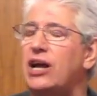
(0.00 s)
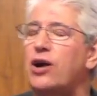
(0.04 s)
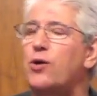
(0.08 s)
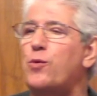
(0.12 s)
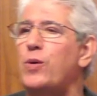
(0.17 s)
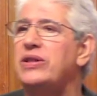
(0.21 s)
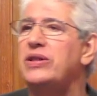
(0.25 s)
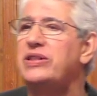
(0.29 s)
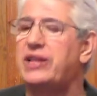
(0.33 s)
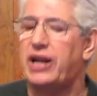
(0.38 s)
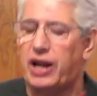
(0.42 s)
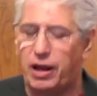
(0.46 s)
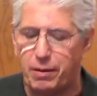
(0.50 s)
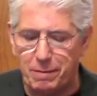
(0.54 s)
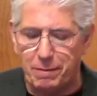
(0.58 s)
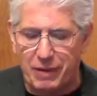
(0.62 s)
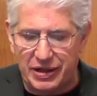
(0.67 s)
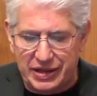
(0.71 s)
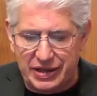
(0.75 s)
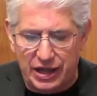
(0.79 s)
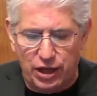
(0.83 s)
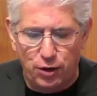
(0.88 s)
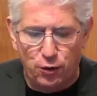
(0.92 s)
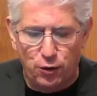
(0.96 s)
se encuentra en
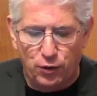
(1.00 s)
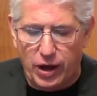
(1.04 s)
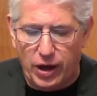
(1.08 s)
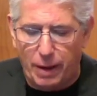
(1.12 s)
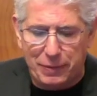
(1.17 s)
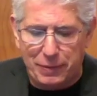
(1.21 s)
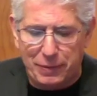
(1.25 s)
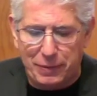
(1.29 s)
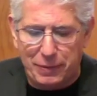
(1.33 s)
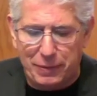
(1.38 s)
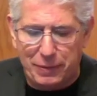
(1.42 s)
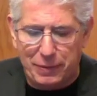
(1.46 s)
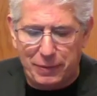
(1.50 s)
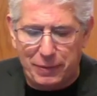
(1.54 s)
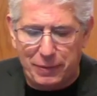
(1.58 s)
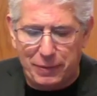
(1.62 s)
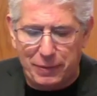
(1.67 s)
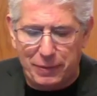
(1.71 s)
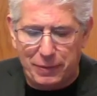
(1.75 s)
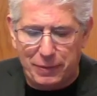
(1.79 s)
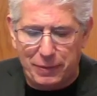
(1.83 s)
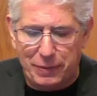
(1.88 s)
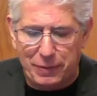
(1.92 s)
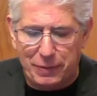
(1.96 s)
Mateo capítulo
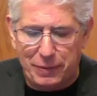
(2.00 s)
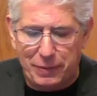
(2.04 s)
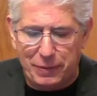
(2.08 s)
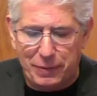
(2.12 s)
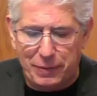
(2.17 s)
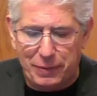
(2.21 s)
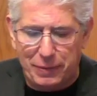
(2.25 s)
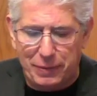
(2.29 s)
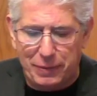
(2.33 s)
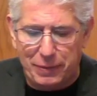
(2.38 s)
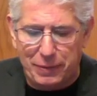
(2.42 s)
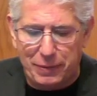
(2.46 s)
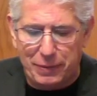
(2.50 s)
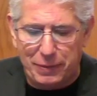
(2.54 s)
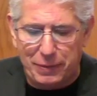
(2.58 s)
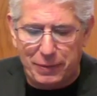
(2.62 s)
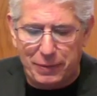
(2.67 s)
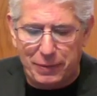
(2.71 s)
25,